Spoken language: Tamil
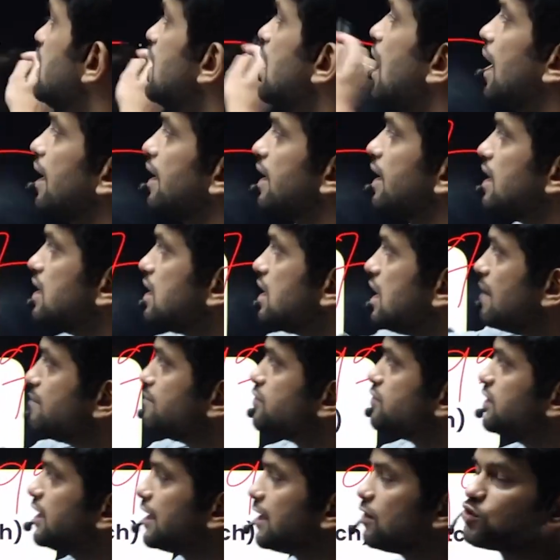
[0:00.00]
ஆனால் நீ
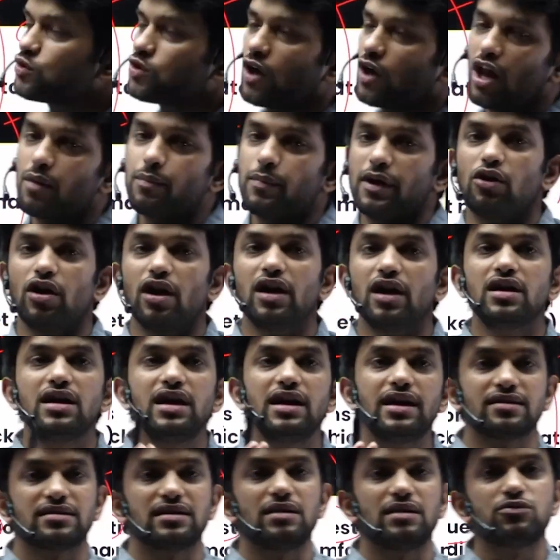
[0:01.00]
எம்சிக்யூ சால்வ் பண்ணலாம் நீட்
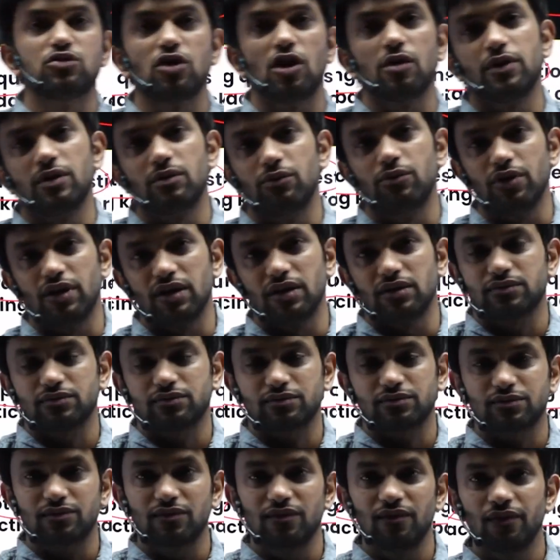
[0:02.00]
எக்ஸாம் சால்வ் பண்ண முடியாது
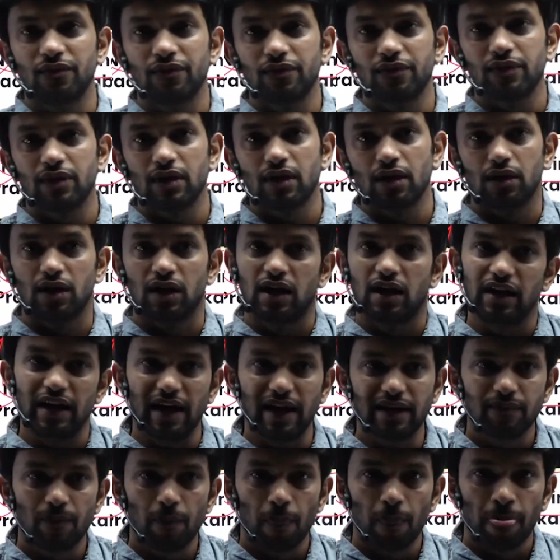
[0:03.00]
கிளியர்
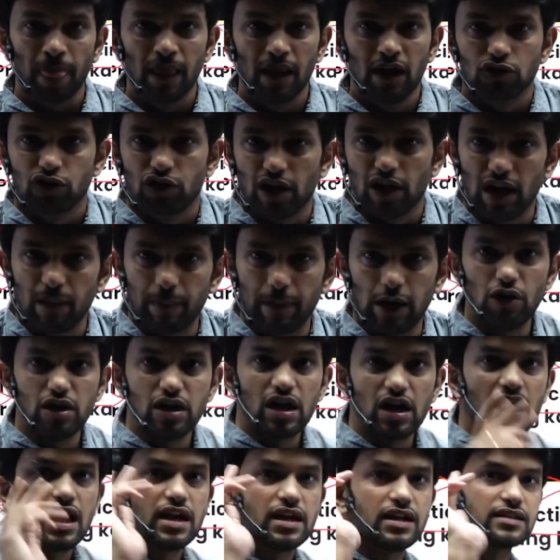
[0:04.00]
என்ன பண்ணோம்
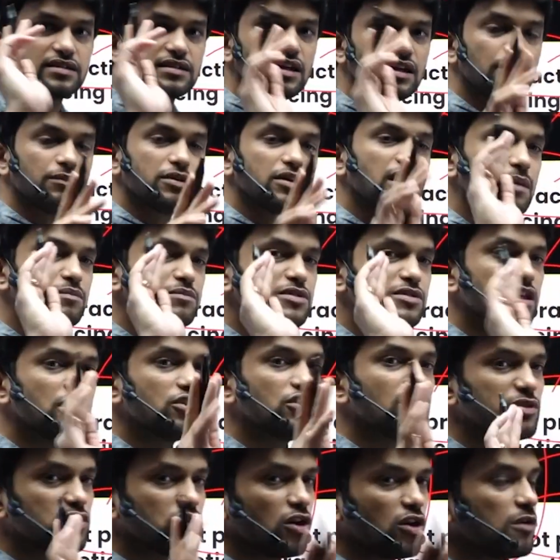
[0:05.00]
நீட் எக்ஸாமுக்கு எம்சிக்யூ
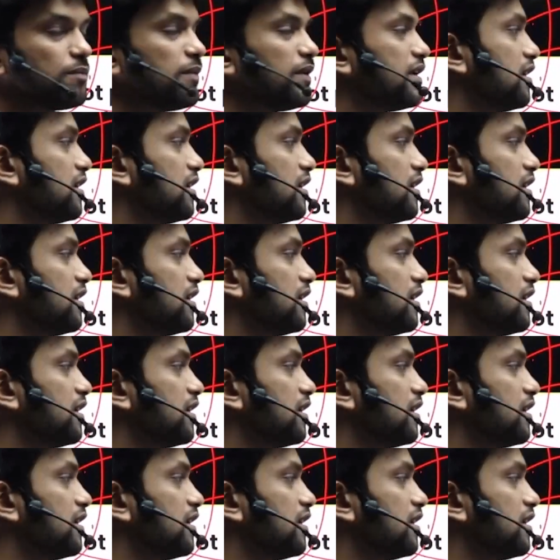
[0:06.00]
நம்ம சால்வ் பண்ணி